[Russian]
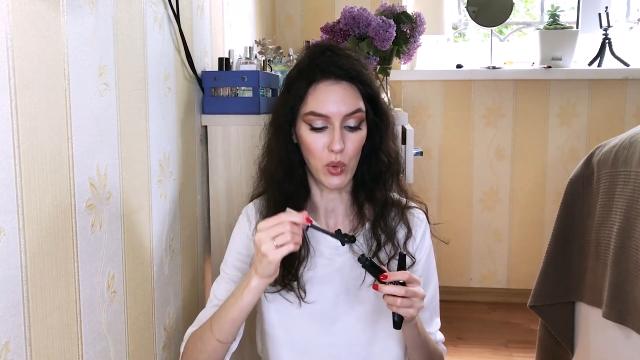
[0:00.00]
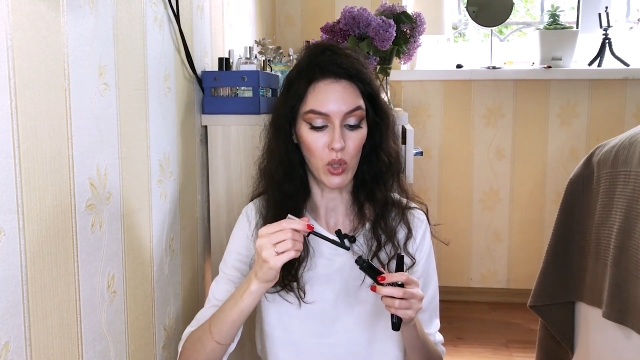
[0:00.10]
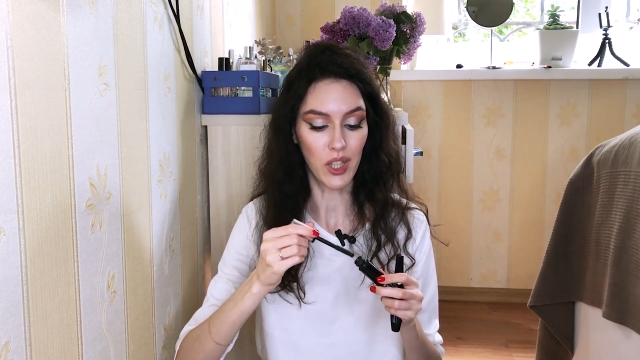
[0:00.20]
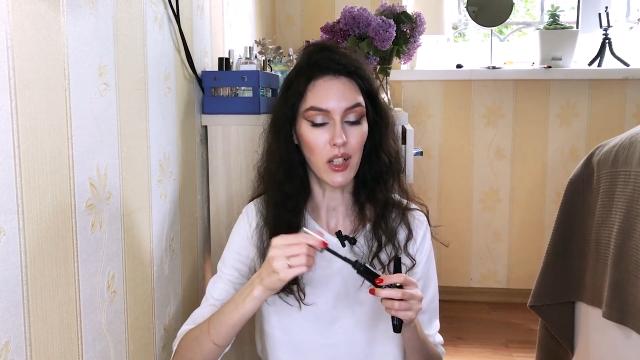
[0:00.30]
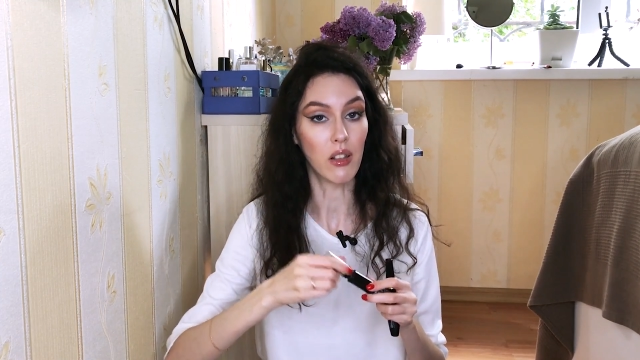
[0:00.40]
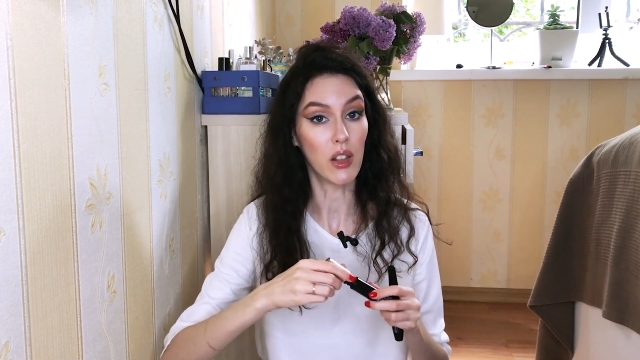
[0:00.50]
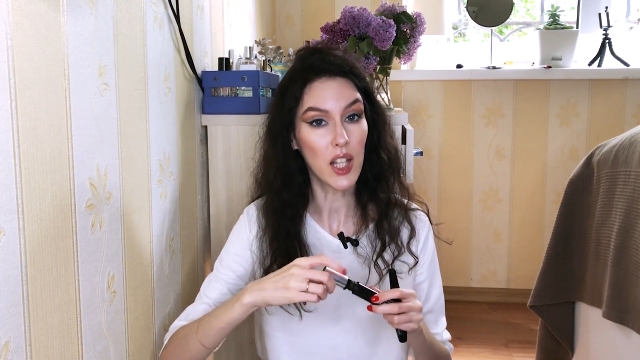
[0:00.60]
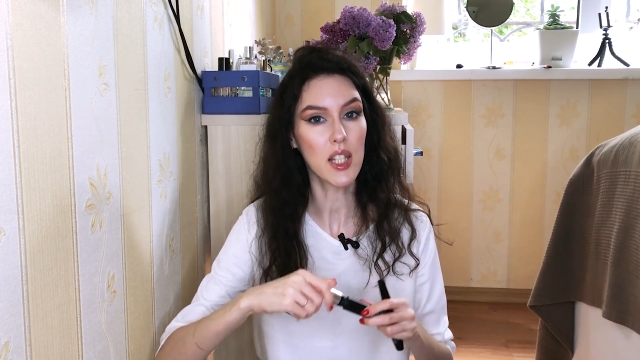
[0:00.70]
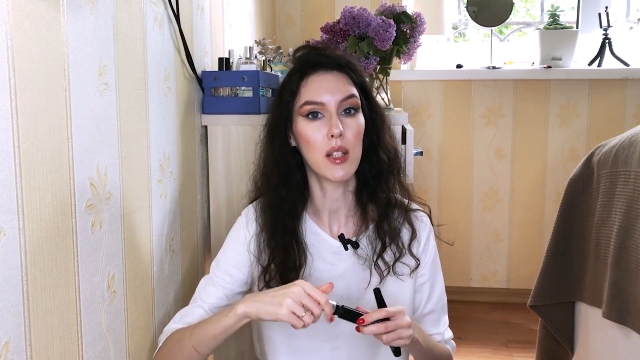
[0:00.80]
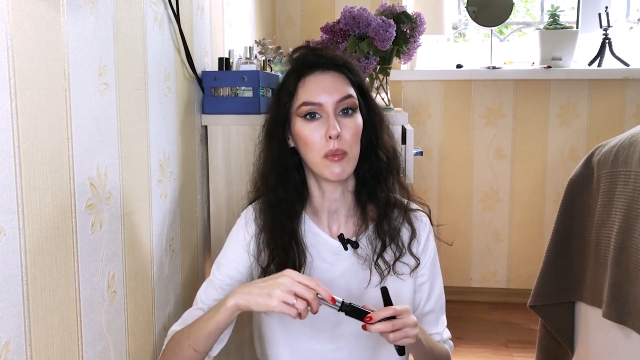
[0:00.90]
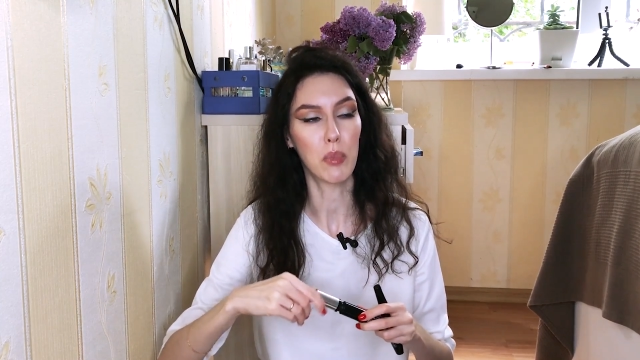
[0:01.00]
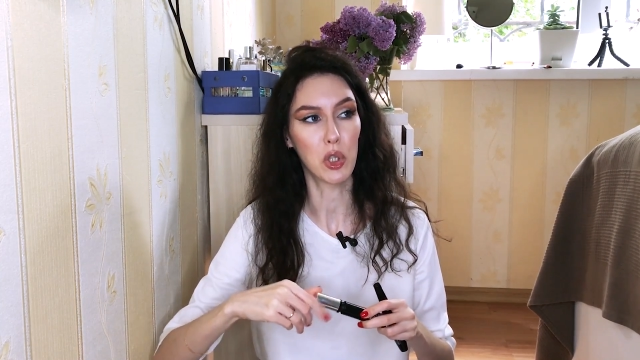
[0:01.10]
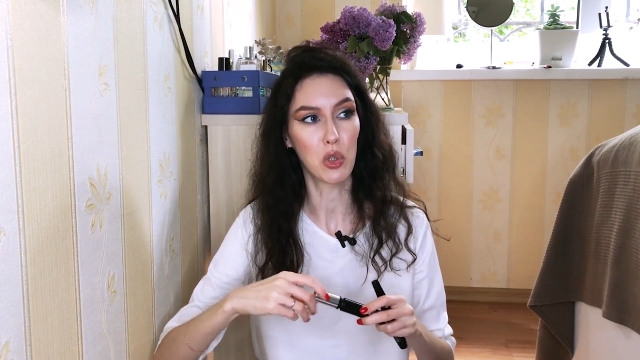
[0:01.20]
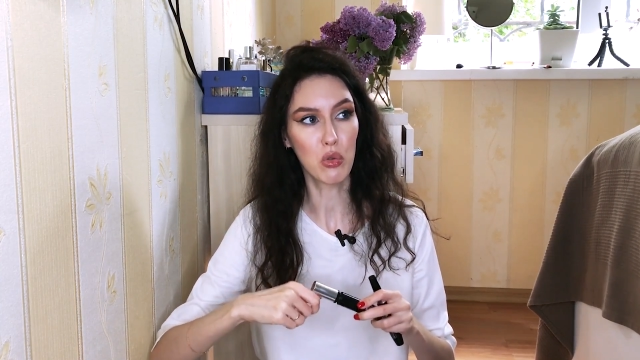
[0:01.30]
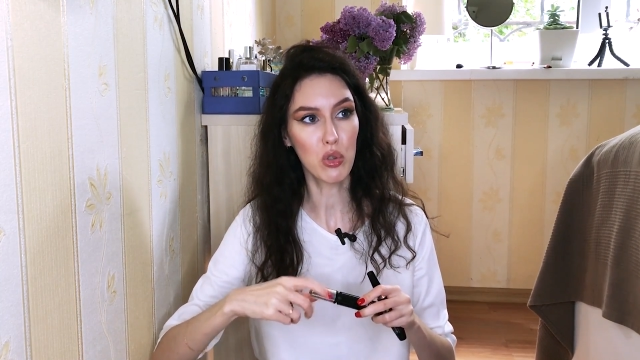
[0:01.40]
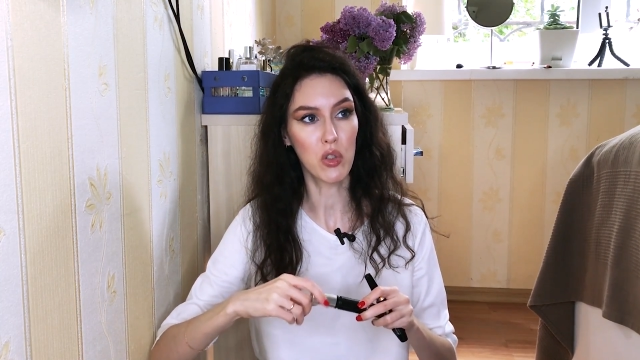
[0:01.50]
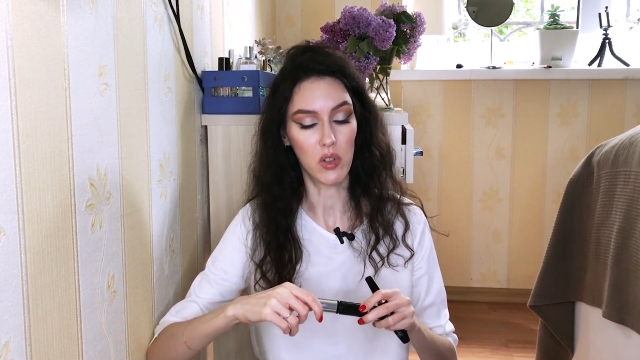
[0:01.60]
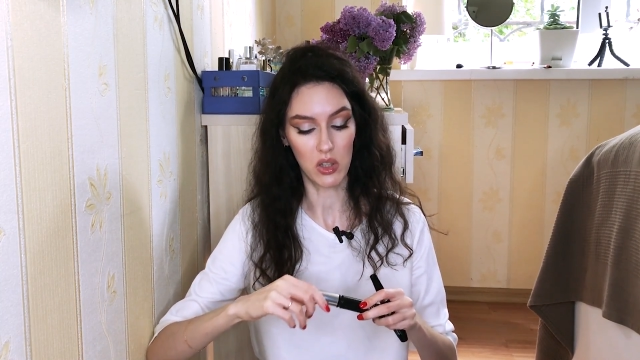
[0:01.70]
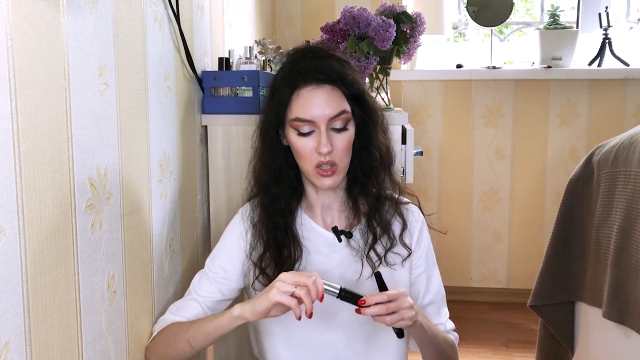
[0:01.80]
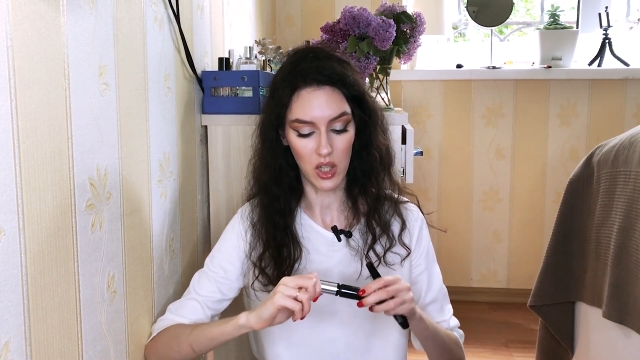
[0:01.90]
но она классно
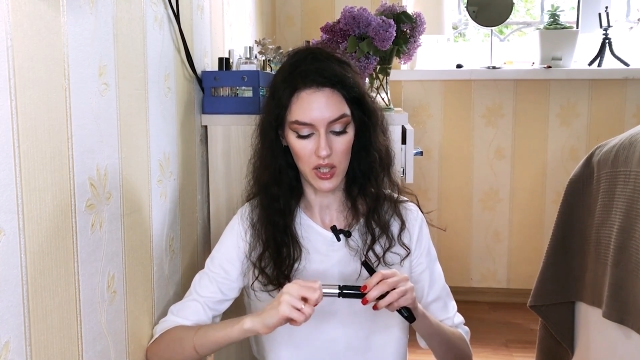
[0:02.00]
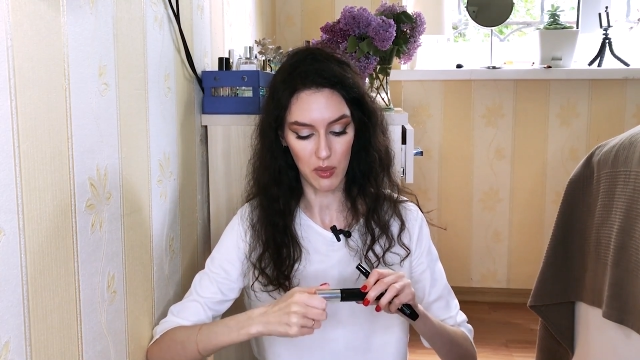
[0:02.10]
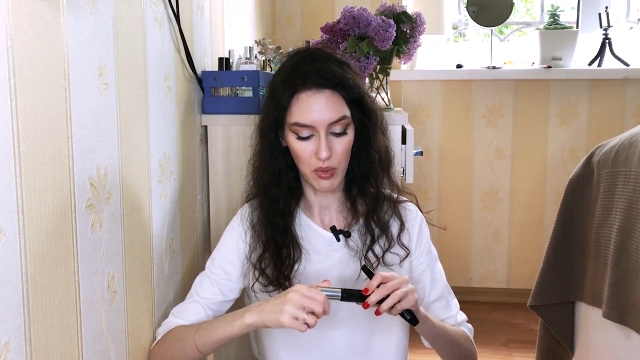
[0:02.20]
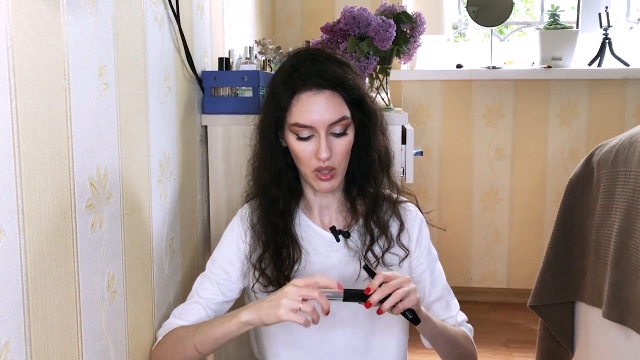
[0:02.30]
подкручивала, кстати, и